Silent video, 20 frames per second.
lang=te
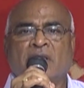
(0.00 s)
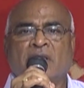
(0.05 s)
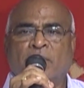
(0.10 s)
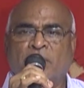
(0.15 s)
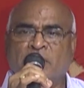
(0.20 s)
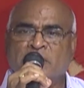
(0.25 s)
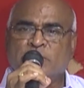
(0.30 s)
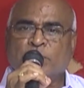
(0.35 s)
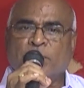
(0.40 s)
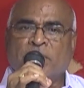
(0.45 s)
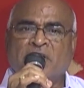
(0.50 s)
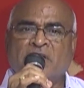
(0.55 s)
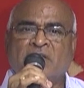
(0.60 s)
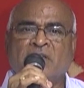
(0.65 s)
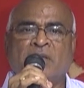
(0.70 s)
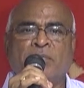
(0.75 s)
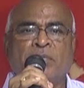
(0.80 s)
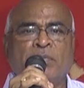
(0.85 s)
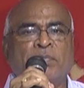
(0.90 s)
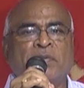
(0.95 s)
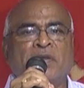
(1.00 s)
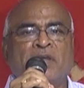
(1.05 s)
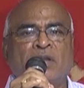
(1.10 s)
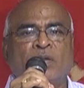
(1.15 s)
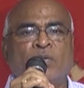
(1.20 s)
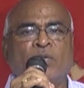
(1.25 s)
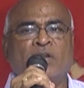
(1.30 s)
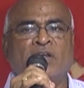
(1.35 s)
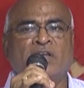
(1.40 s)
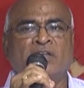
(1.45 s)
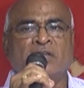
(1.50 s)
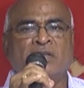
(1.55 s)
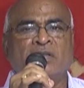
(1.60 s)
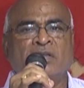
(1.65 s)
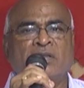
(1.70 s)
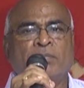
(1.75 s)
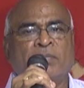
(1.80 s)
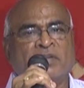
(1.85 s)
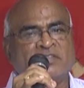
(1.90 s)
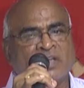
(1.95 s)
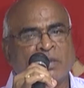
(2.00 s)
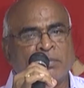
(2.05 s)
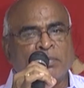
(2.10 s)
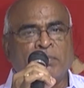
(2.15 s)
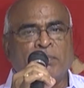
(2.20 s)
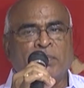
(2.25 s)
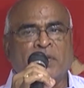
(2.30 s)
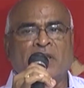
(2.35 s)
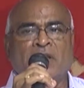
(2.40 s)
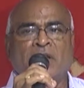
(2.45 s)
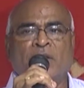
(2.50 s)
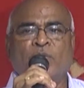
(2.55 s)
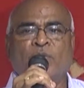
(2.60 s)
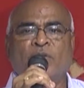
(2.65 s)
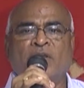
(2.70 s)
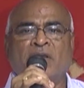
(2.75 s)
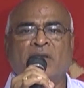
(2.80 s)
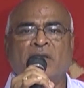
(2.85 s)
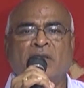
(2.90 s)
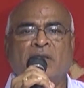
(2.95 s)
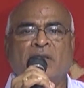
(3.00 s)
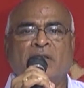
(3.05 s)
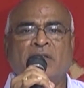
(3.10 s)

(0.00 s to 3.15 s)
కమ్యూనిస్ట్ పార్టీ అభిప్రాయాలను కూడా ప్రజాభిప్రాయాలను కూడా